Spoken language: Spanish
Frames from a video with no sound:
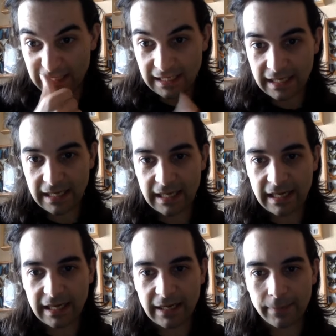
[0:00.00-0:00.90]

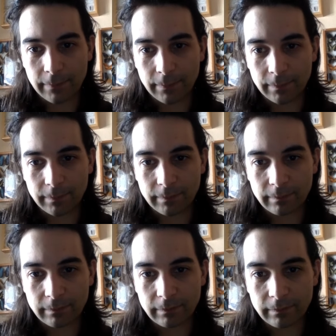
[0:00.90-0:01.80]

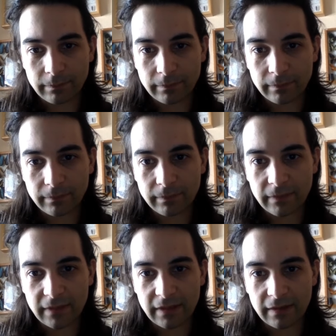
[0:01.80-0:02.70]
Em,
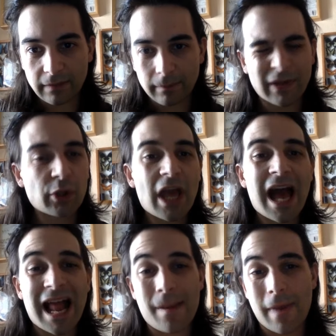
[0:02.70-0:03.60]
pero ya
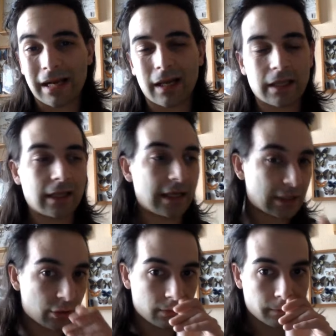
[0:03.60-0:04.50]
al margen de eso,